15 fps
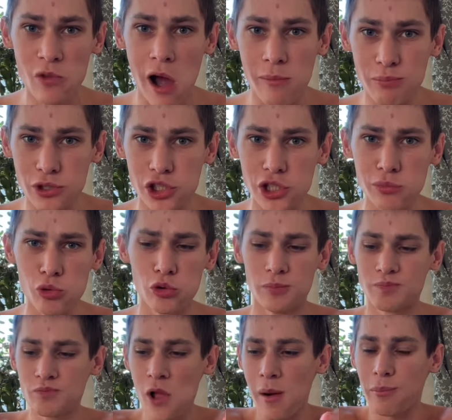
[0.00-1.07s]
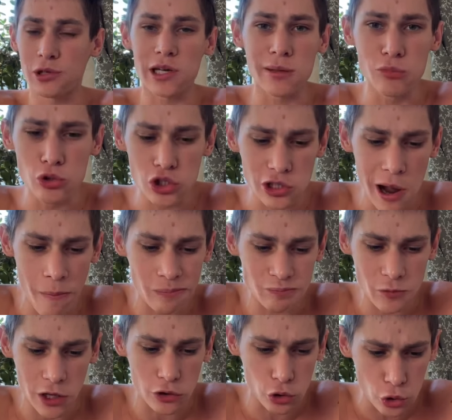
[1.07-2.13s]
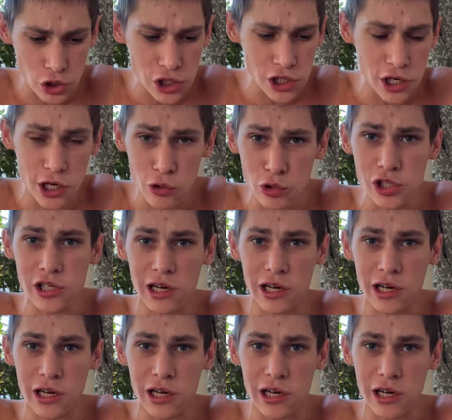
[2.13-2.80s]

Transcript: Почему? Потому что другие люди,